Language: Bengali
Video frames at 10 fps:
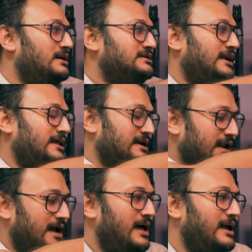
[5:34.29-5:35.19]
সেটা
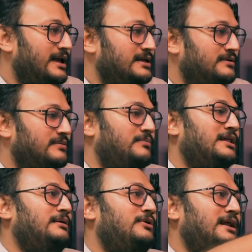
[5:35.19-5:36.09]
ছাড়া এই
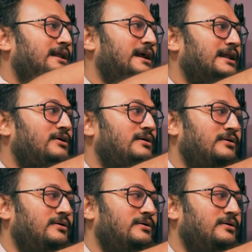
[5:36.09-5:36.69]
মাদারবোর্ডের এরিয়াটা